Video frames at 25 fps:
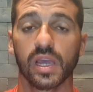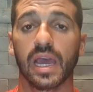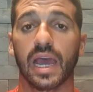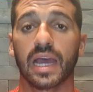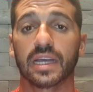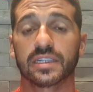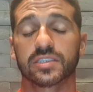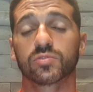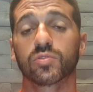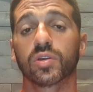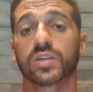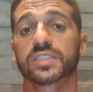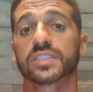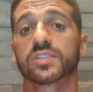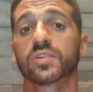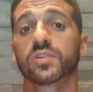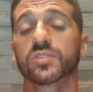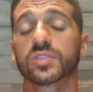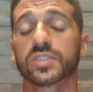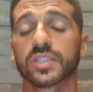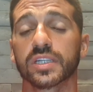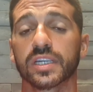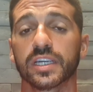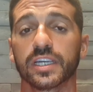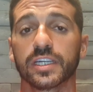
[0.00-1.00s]
A situação é o
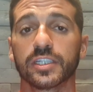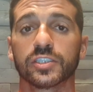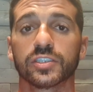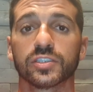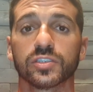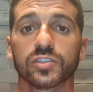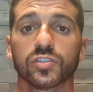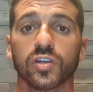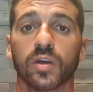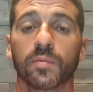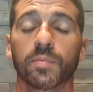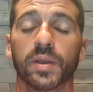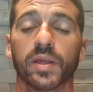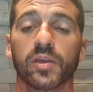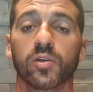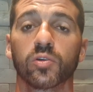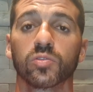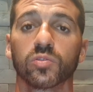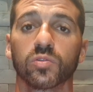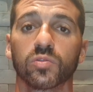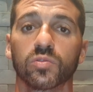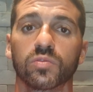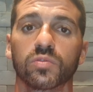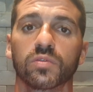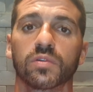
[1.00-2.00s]
seguinte, só para eu
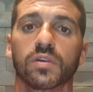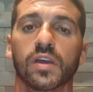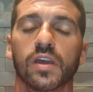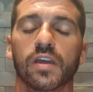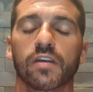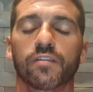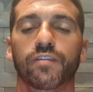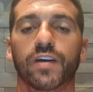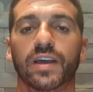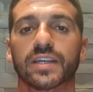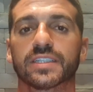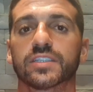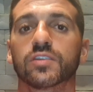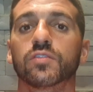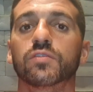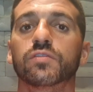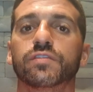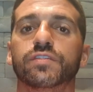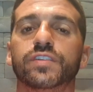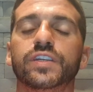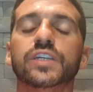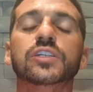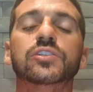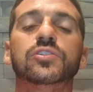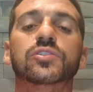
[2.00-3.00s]
não fazer um
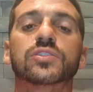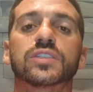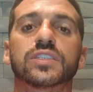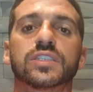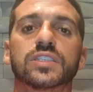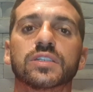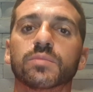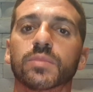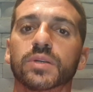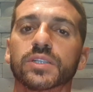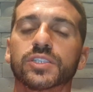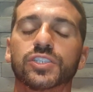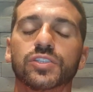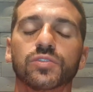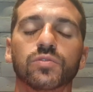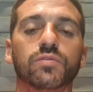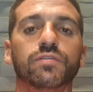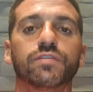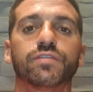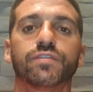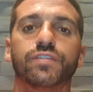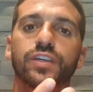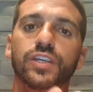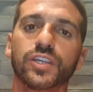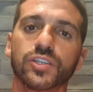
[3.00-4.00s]
vídeo em cima de um
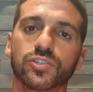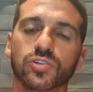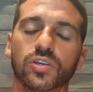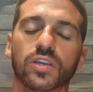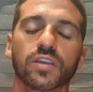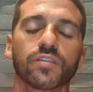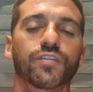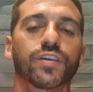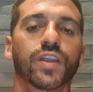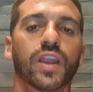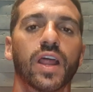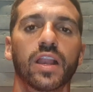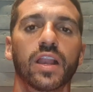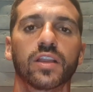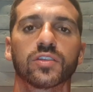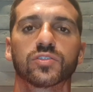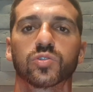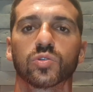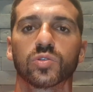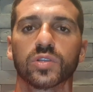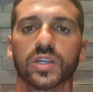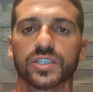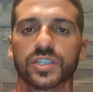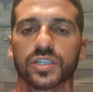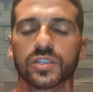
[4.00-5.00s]
vídeo que
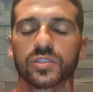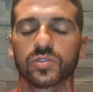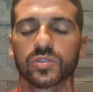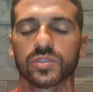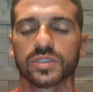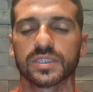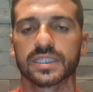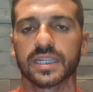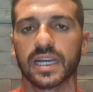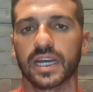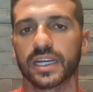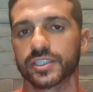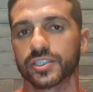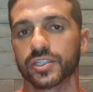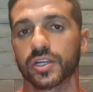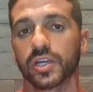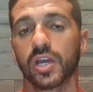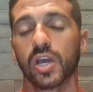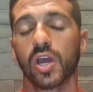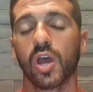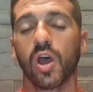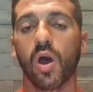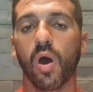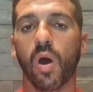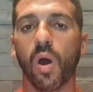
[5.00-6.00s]
viralizou nas redes sociais.
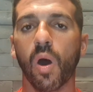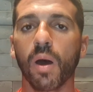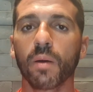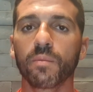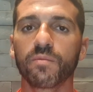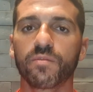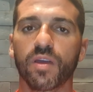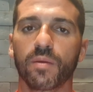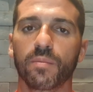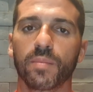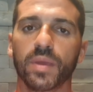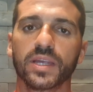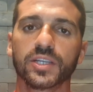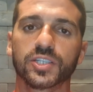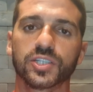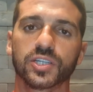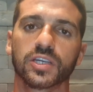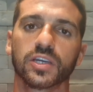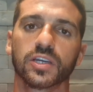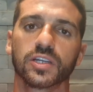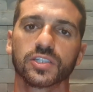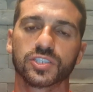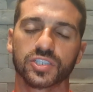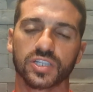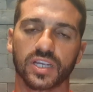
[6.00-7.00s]
Obviamente que
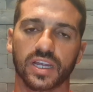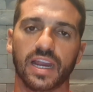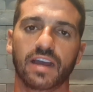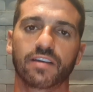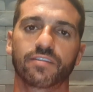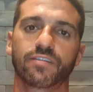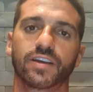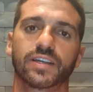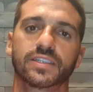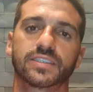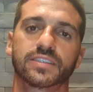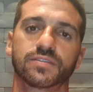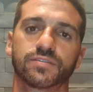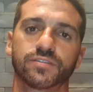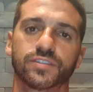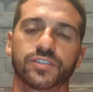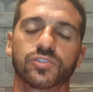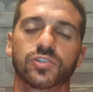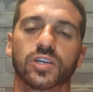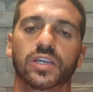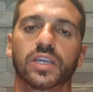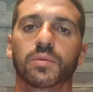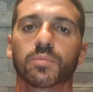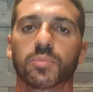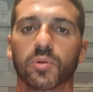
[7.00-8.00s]
antes de gravar esse
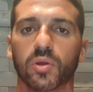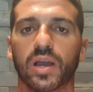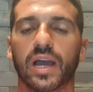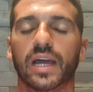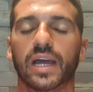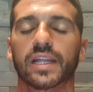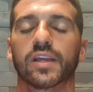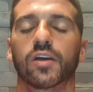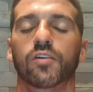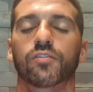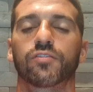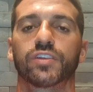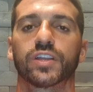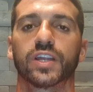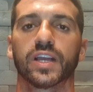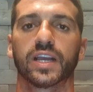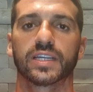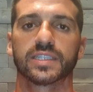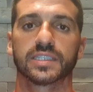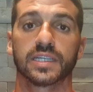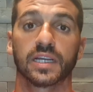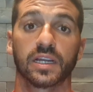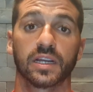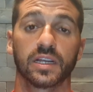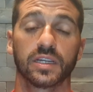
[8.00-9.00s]
vídeo aqui para o canal Vene
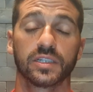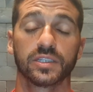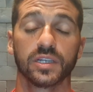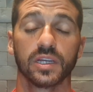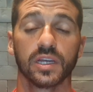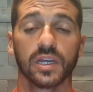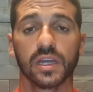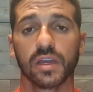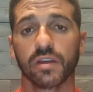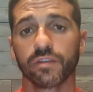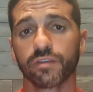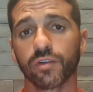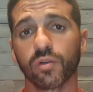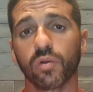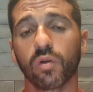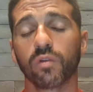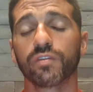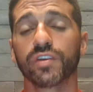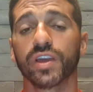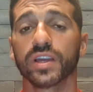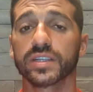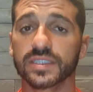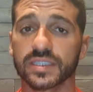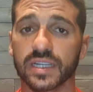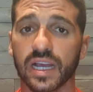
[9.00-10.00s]
Casagrande, fui
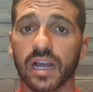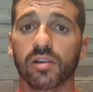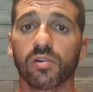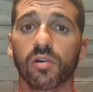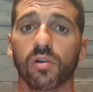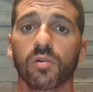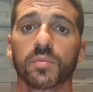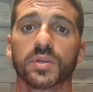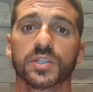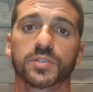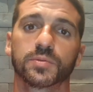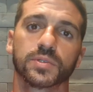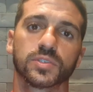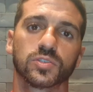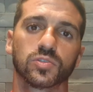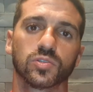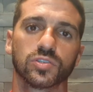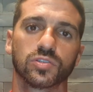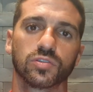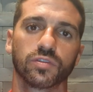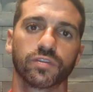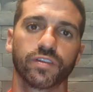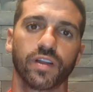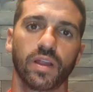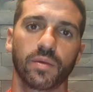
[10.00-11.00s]
conversar com algumas pessoas
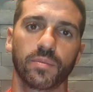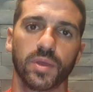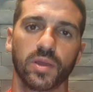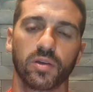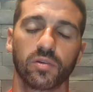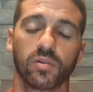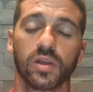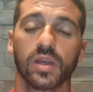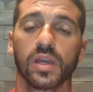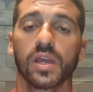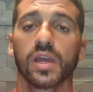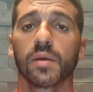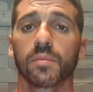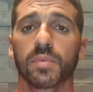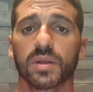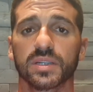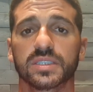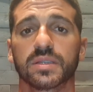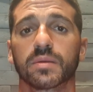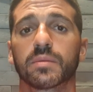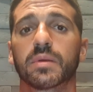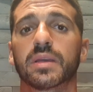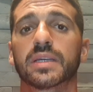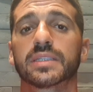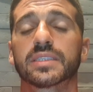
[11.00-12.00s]
do Flamengo para
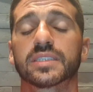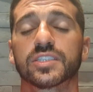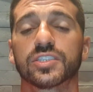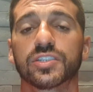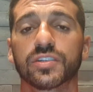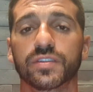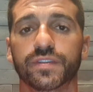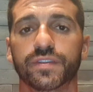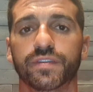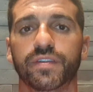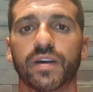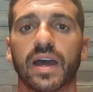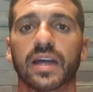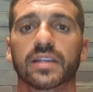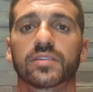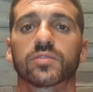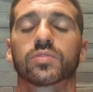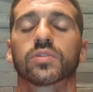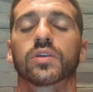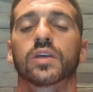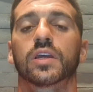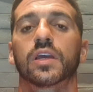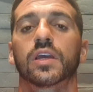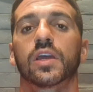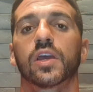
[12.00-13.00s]
saber se de fato
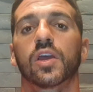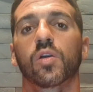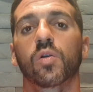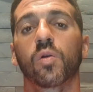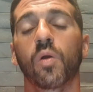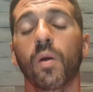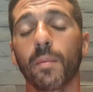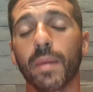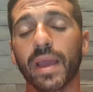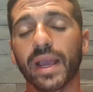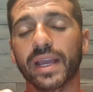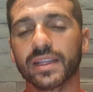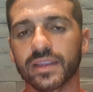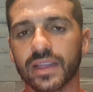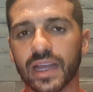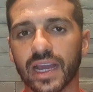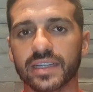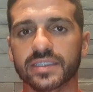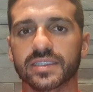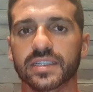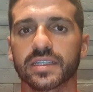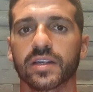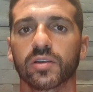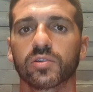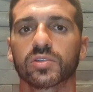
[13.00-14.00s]
como é que está
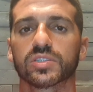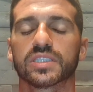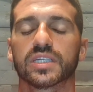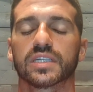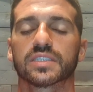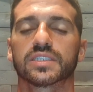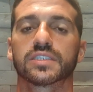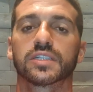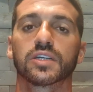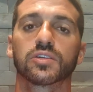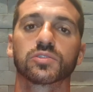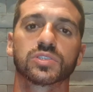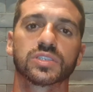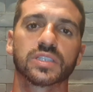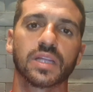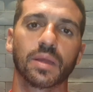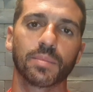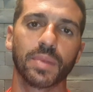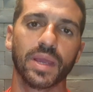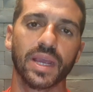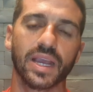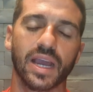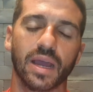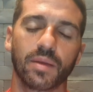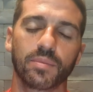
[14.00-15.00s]
essa negociação, se está
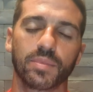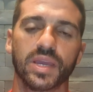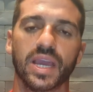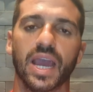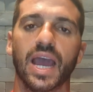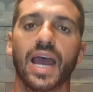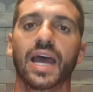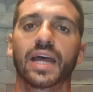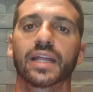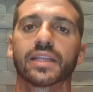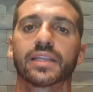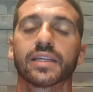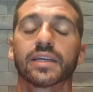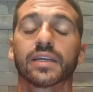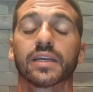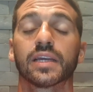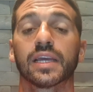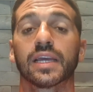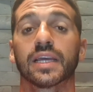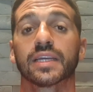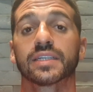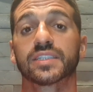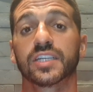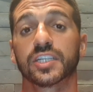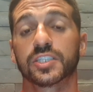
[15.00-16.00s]
bem caminhada,
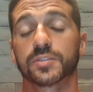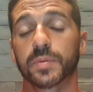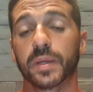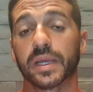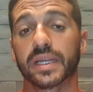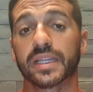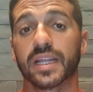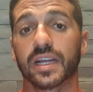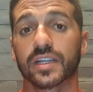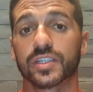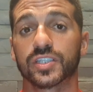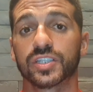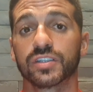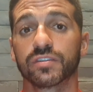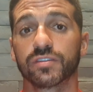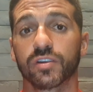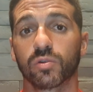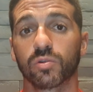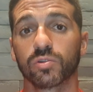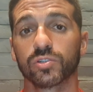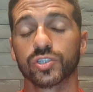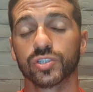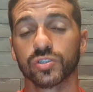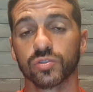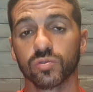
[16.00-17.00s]
se a expectativa
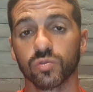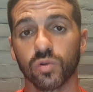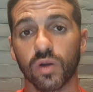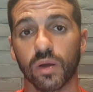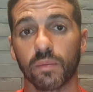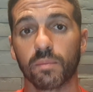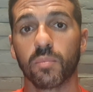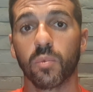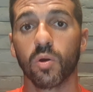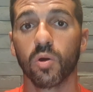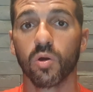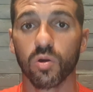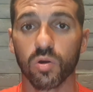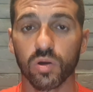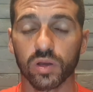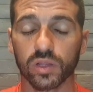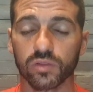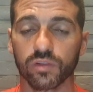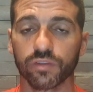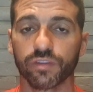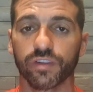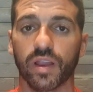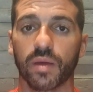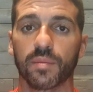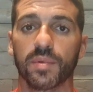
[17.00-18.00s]
continua boa
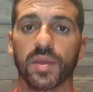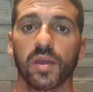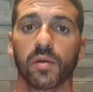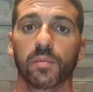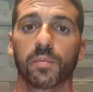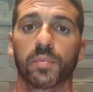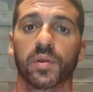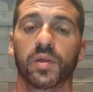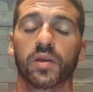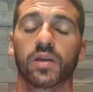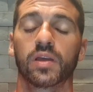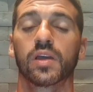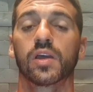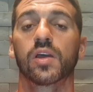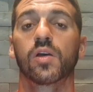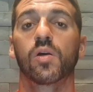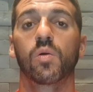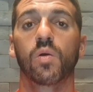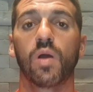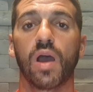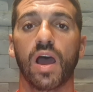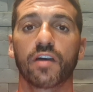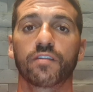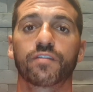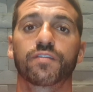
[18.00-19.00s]
no Flamengo para
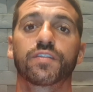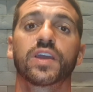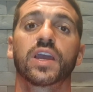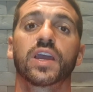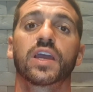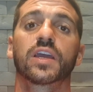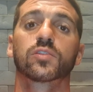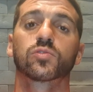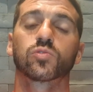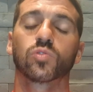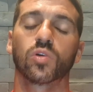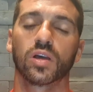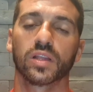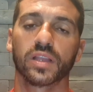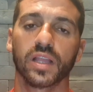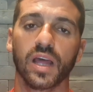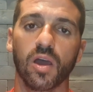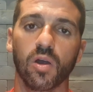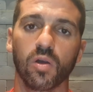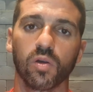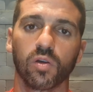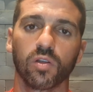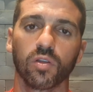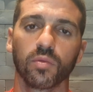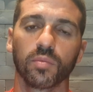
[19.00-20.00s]
o Rafinha retornar
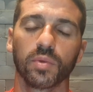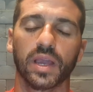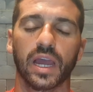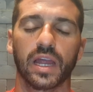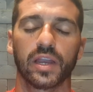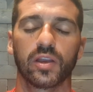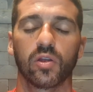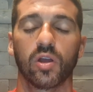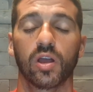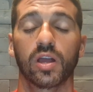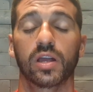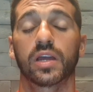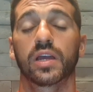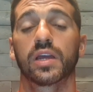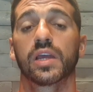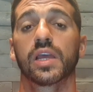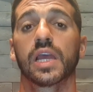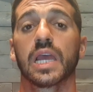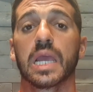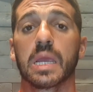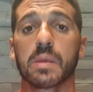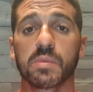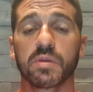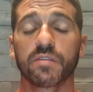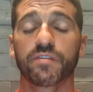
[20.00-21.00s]
ao clube carioca.
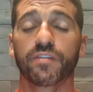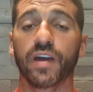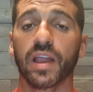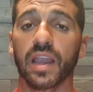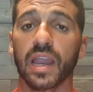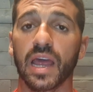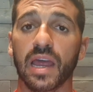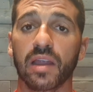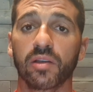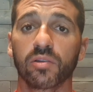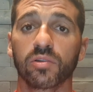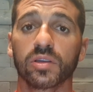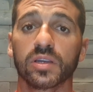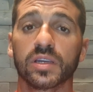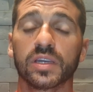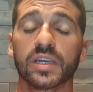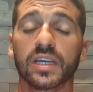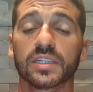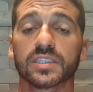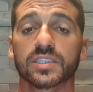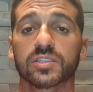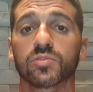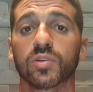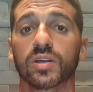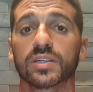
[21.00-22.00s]
E me falaram que
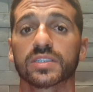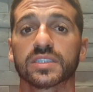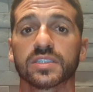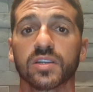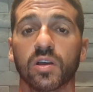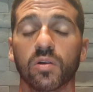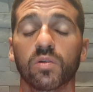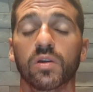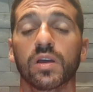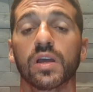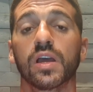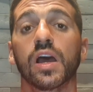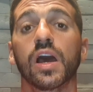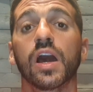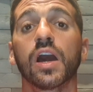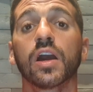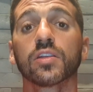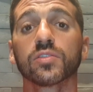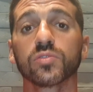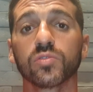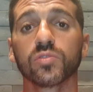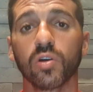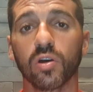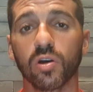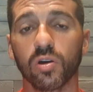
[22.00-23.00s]
a situação
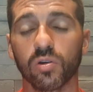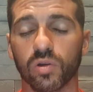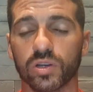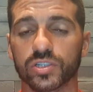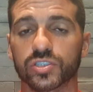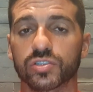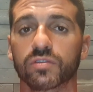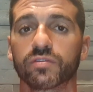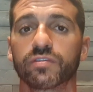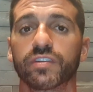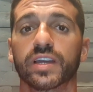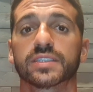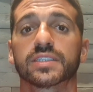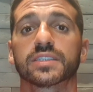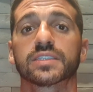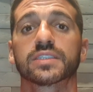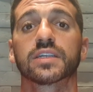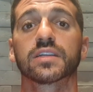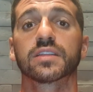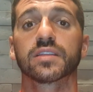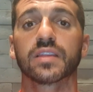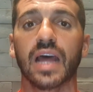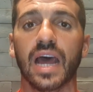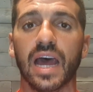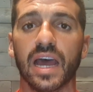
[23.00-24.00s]
andou, as conversas
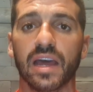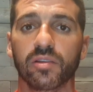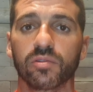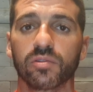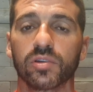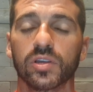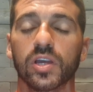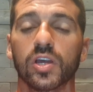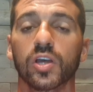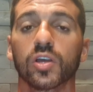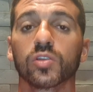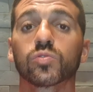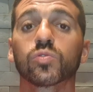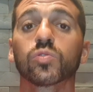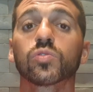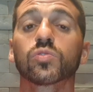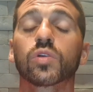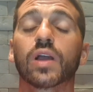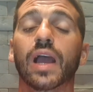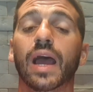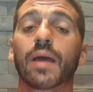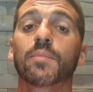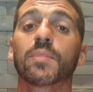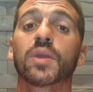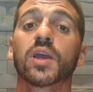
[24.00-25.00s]
andaram, tudo
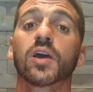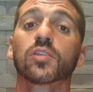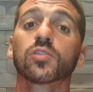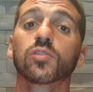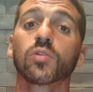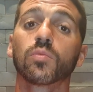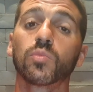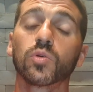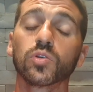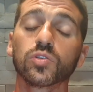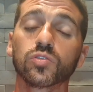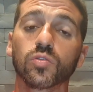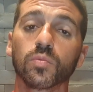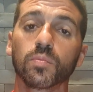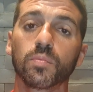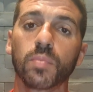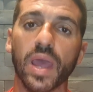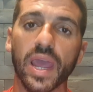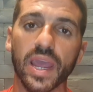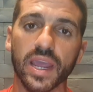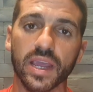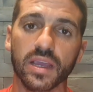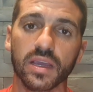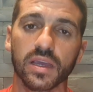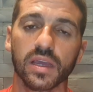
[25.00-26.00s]
caminhando muito
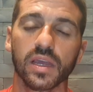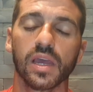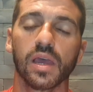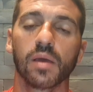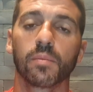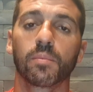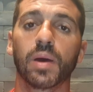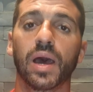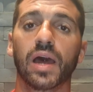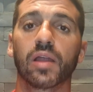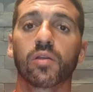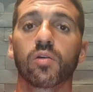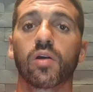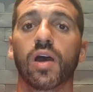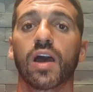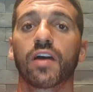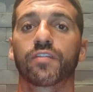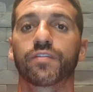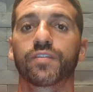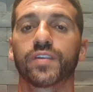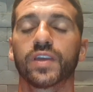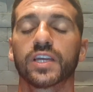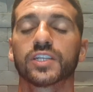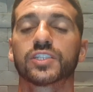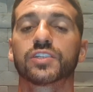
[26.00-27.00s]
bem para o
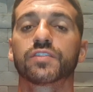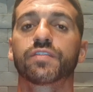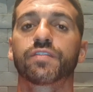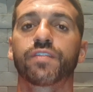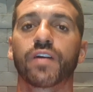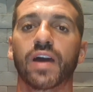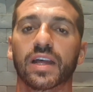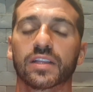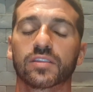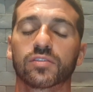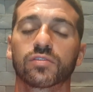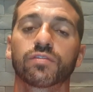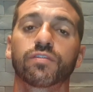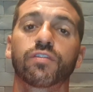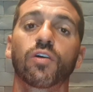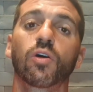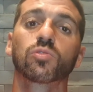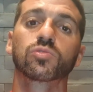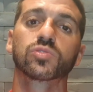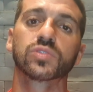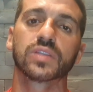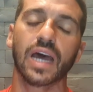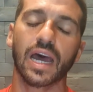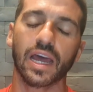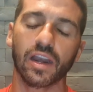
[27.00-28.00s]
Rafinha de fato
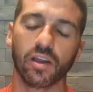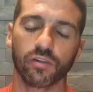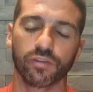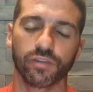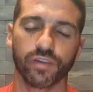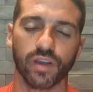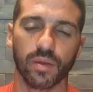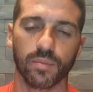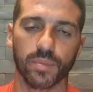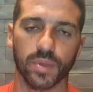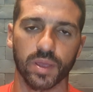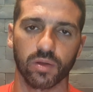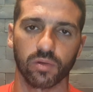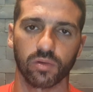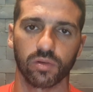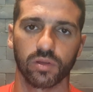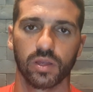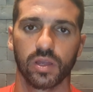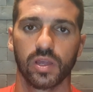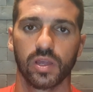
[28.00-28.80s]
voltar ao Flamengo.